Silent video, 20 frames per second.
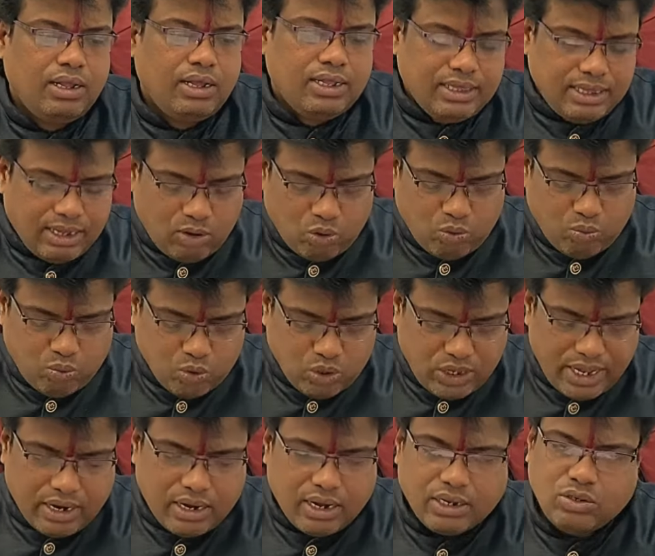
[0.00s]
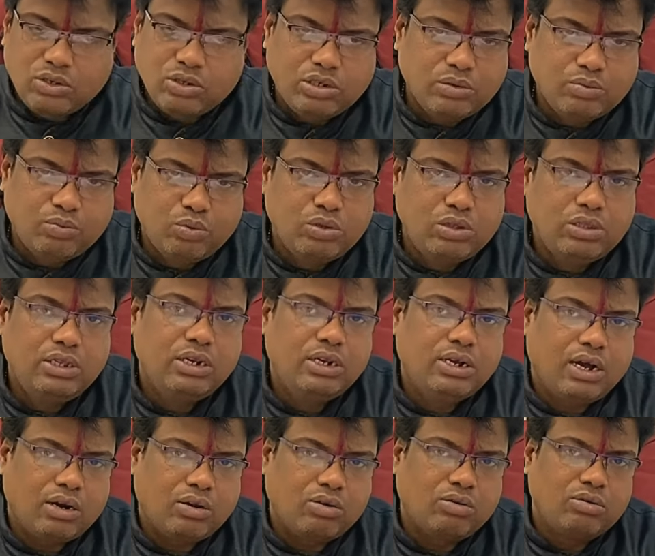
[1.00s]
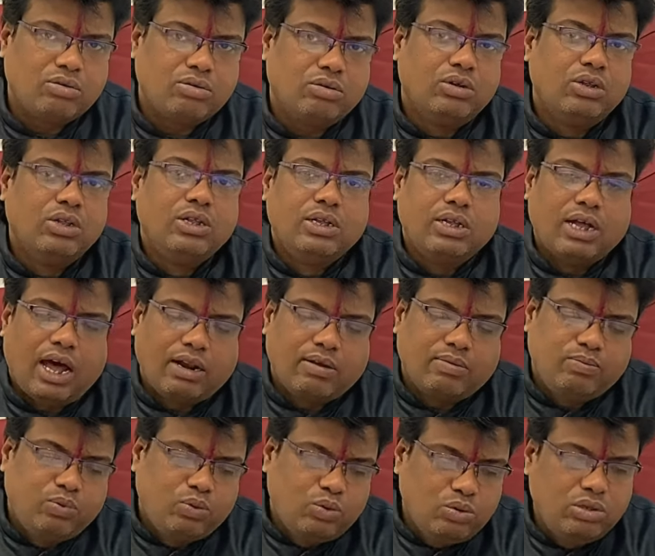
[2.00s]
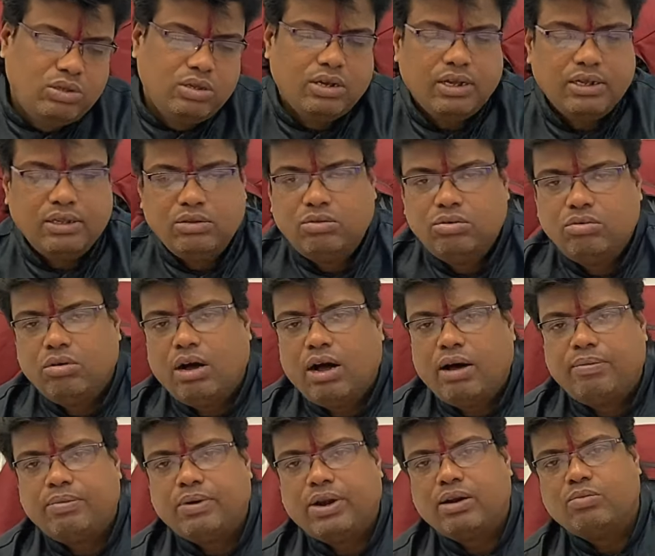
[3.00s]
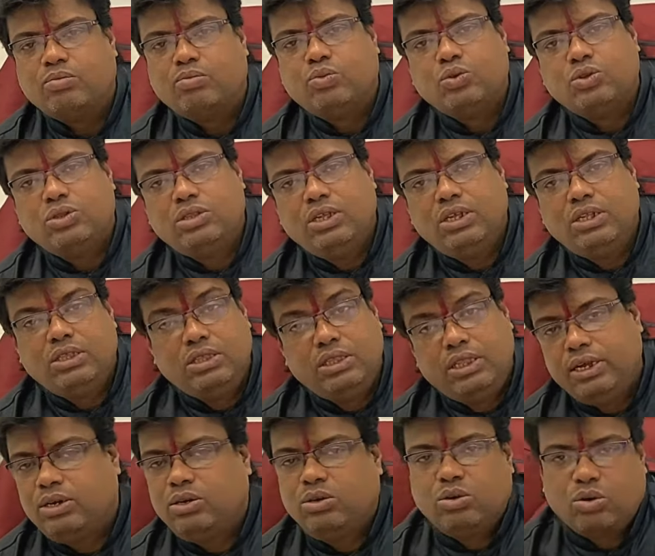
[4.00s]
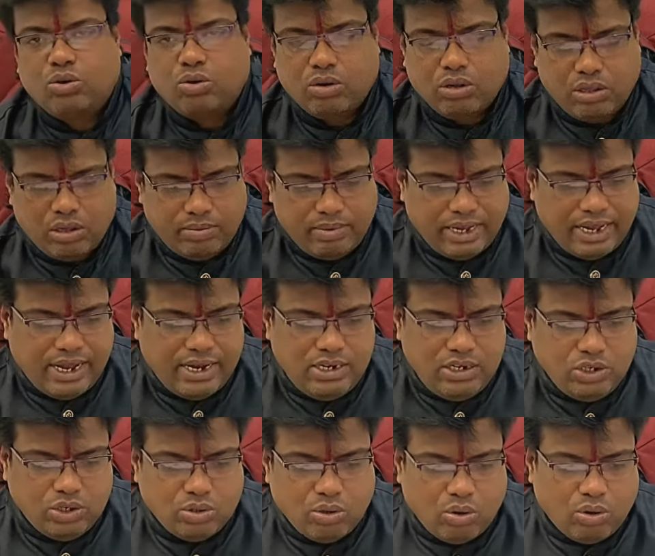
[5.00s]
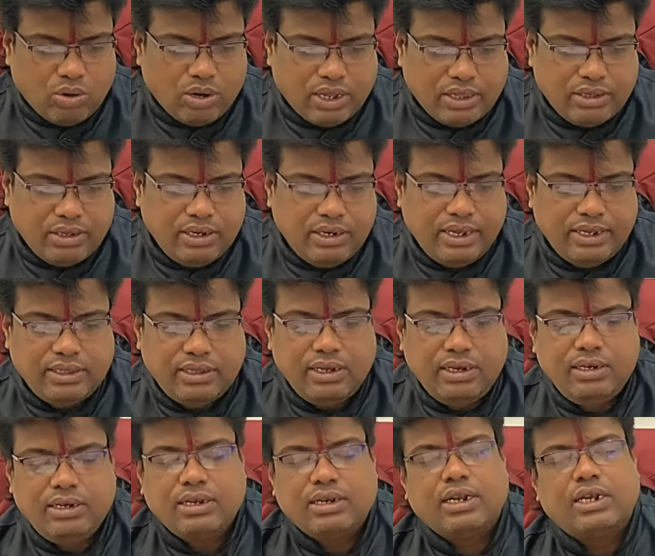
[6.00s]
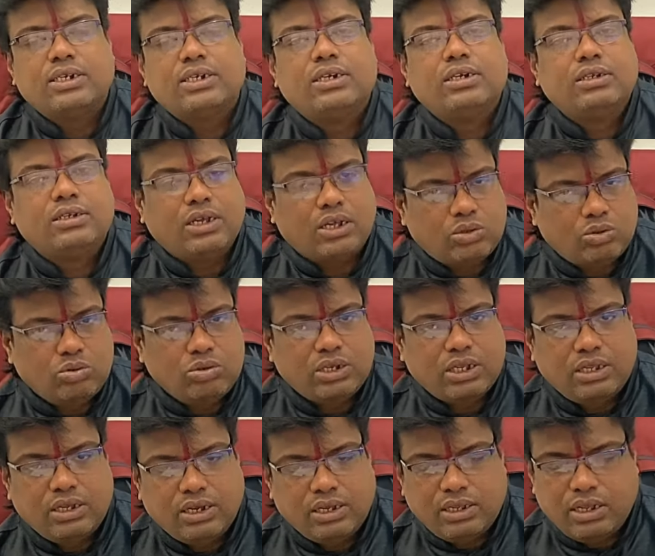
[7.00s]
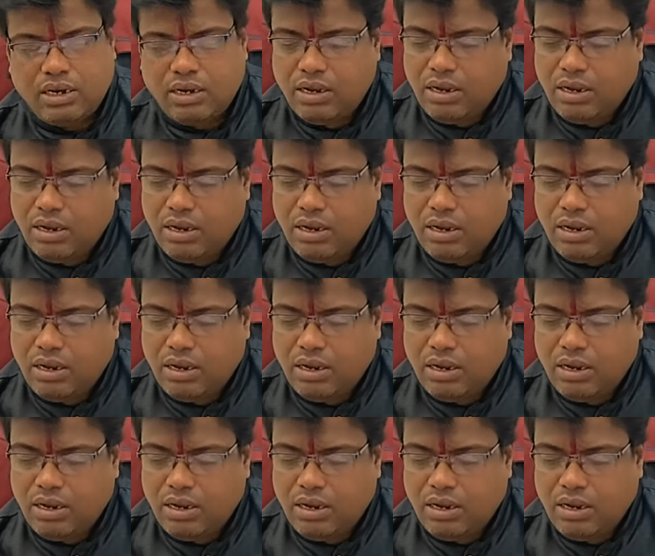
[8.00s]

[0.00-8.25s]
দেখুন বুধের কাজ হচ্ছে বুদ্ধির কারগ্রহ আর বুধ কিন্তু আপনার বুদ্ধি তীক্ষ্ণ করে দেবে এই ষোলোটা দিন এই তিনটে রাশির জাতক জাতিকাদের